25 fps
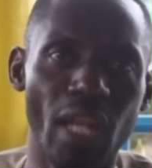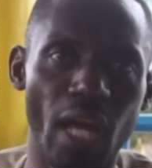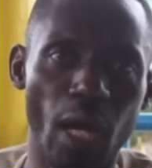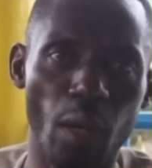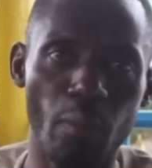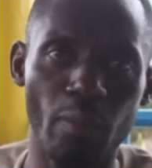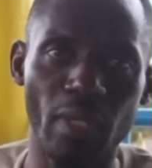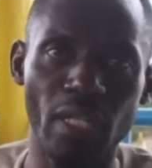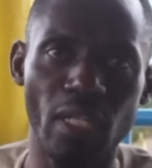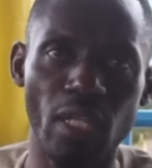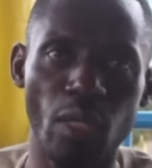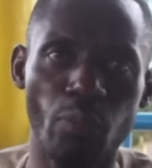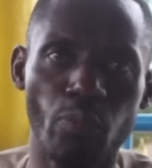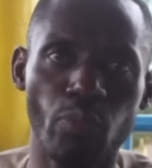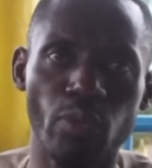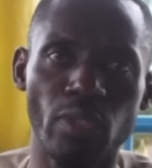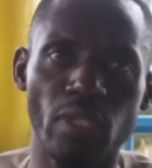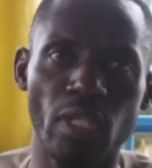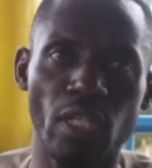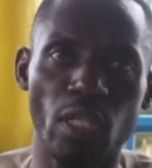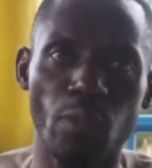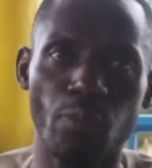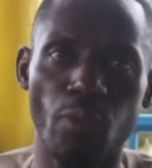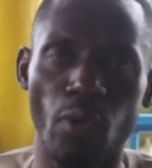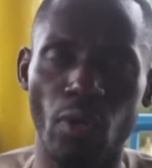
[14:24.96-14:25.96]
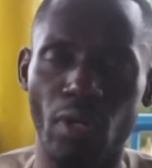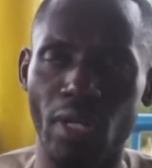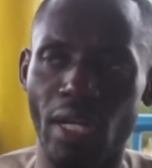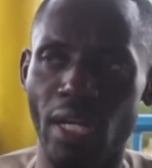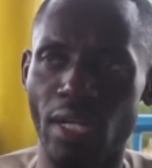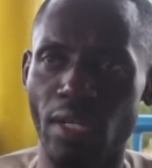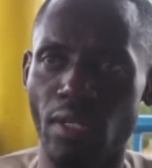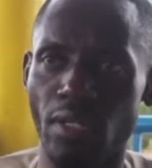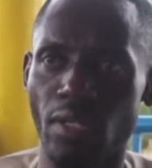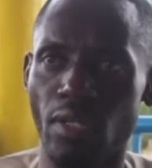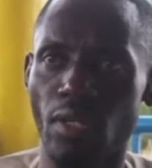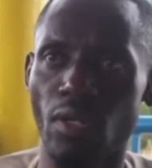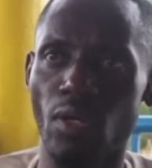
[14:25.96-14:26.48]
l'armée depuis cette époque-là,
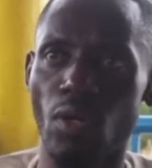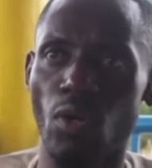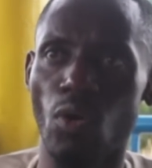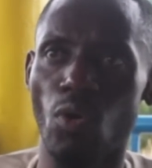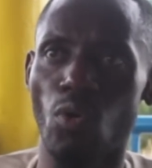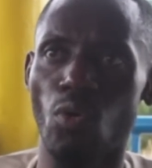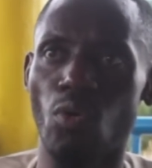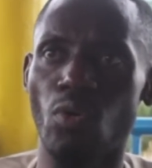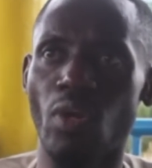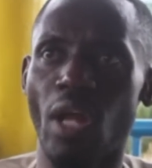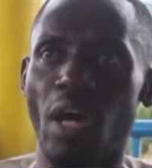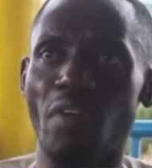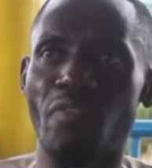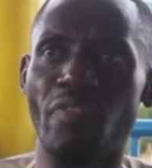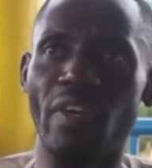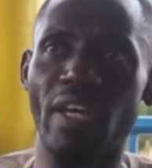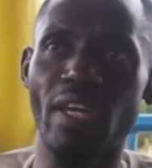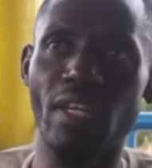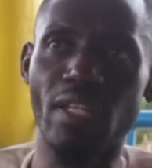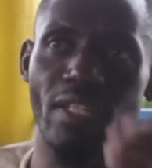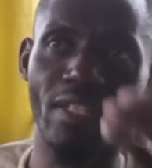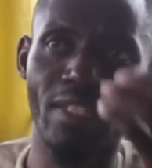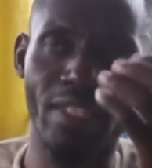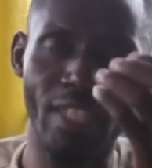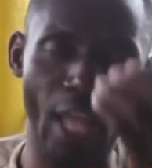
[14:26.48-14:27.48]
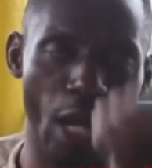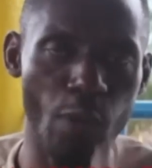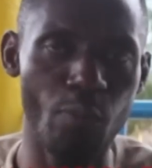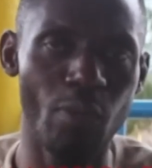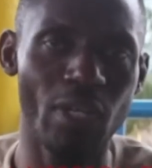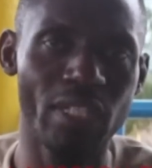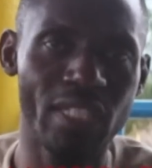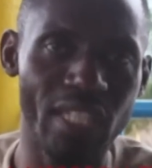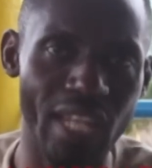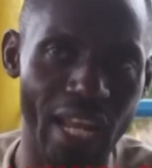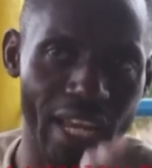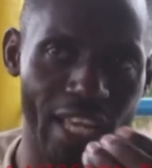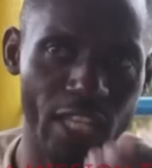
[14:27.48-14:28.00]
on avait
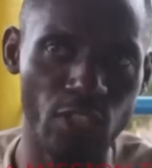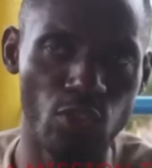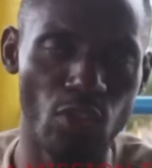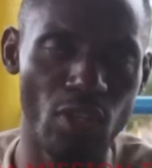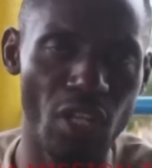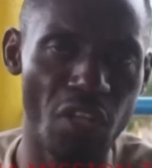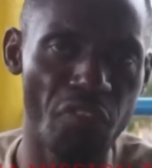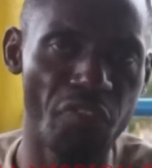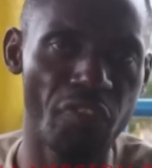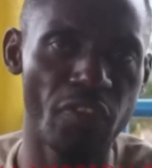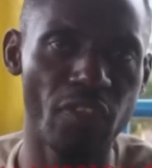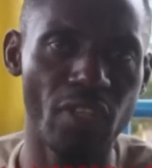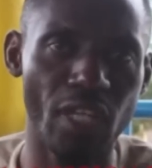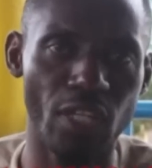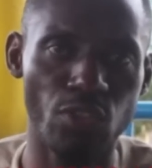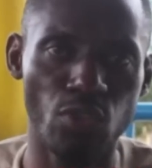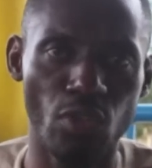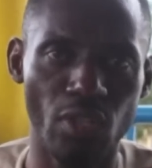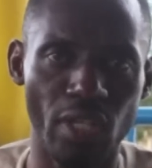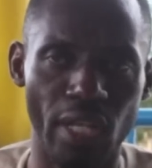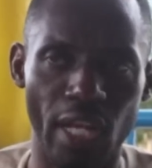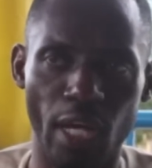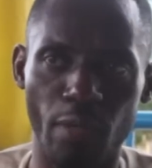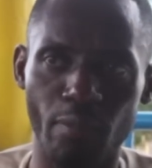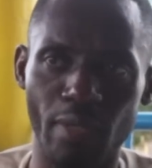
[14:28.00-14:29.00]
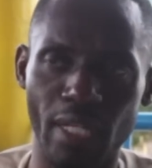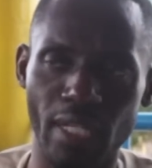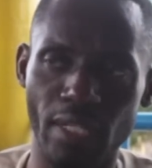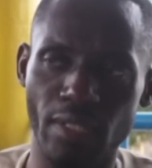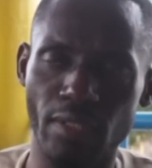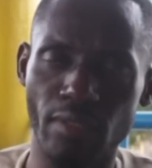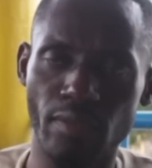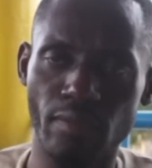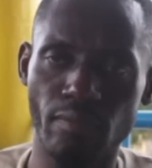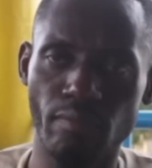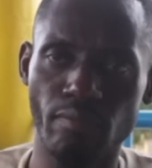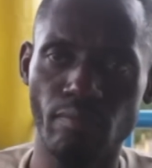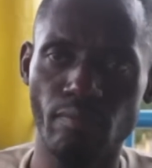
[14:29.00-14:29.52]
tablé sur la question de l'infiltration de l'armée,
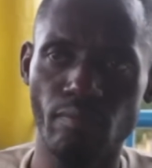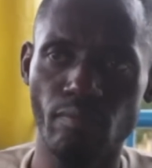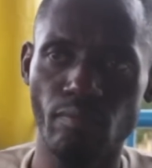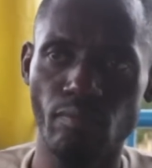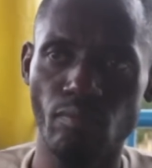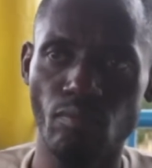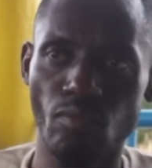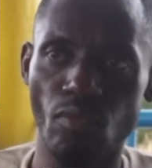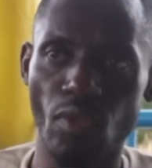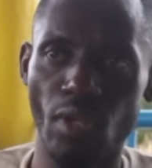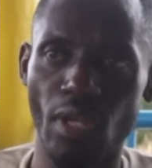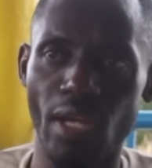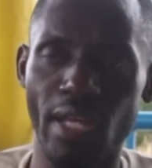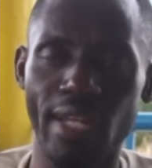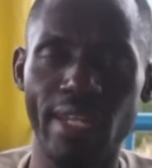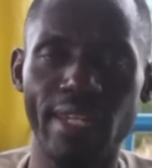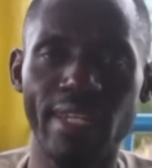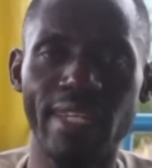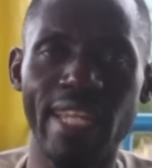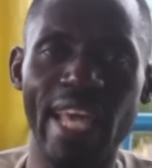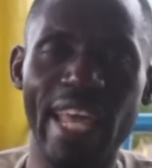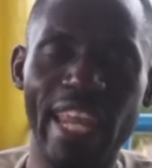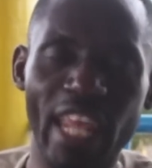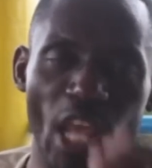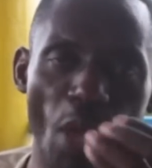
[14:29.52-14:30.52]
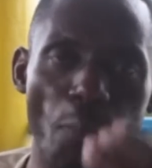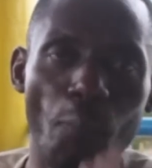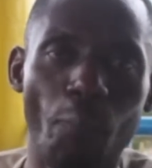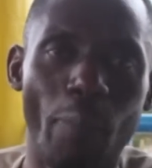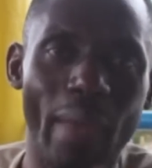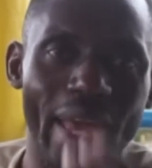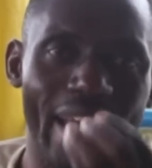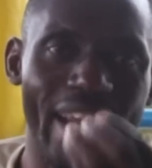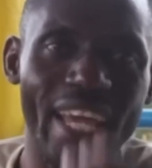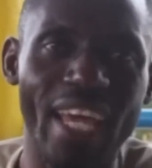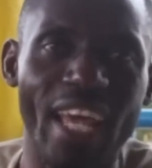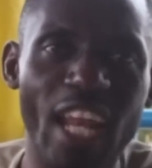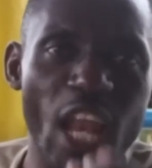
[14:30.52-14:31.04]
de
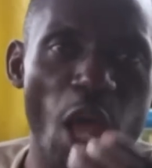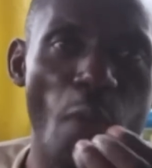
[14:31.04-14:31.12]
repérer